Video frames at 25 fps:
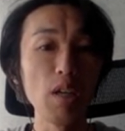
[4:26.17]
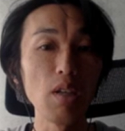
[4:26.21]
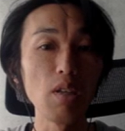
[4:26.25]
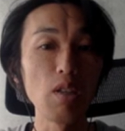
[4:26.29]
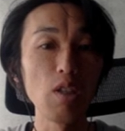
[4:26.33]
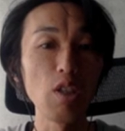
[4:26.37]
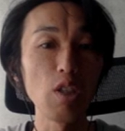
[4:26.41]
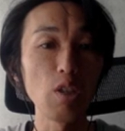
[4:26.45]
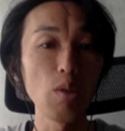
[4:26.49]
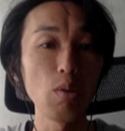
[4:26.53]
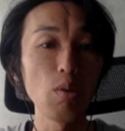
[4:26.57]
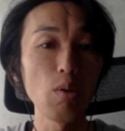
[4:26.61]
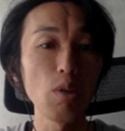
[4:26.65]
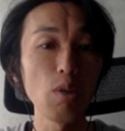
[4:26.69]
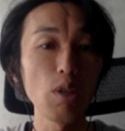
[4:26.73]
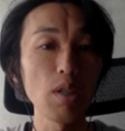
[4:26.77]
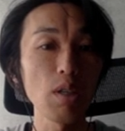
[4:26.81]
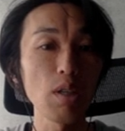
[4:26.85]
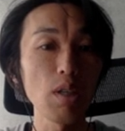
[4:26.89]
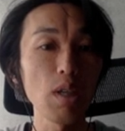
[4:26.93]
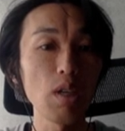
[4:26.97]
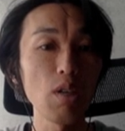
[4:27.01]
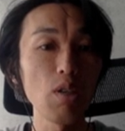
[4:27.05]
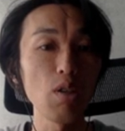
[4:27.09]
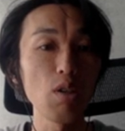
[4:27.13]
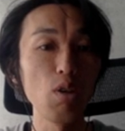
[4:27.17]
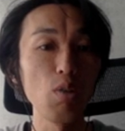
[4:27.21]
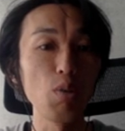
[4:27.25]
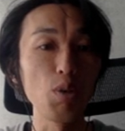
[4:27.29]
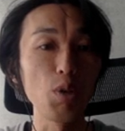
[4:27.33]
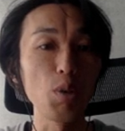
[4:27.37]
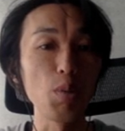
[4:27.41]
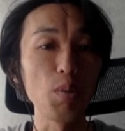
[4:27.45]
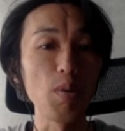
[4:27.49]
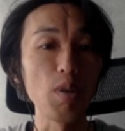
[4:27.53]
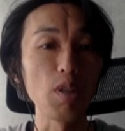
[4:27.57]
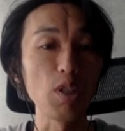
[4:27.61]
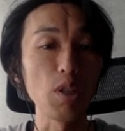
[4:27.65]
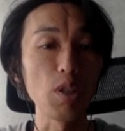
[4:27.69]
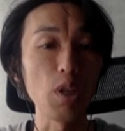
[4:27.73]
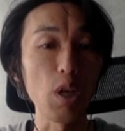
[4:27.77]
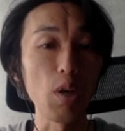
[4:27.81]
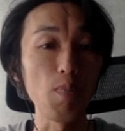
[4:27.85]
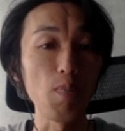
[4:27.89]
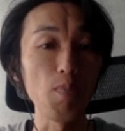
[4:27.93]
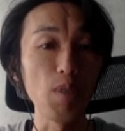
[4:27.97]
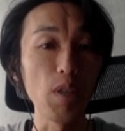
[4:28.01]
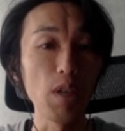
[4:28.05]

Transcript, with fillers: 自分を助けるよう求めました。